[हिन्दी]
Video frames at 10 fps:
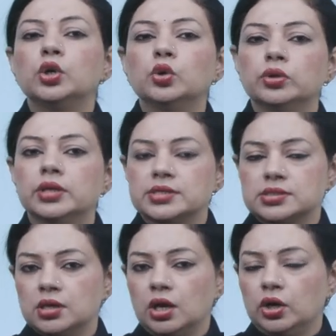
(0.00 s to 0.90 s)
डू दिस
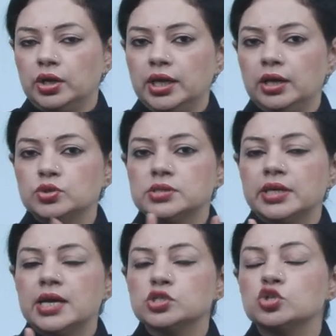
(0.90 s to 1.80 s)
ओके उसने
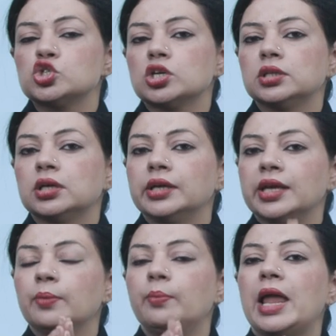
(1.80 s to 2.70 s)
क्या सोचा था
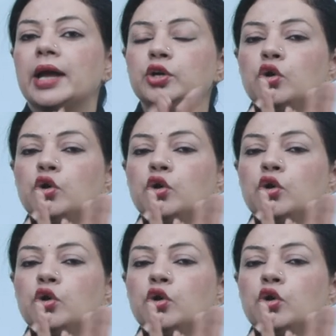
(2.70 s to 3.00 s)
कि एक ब्लैक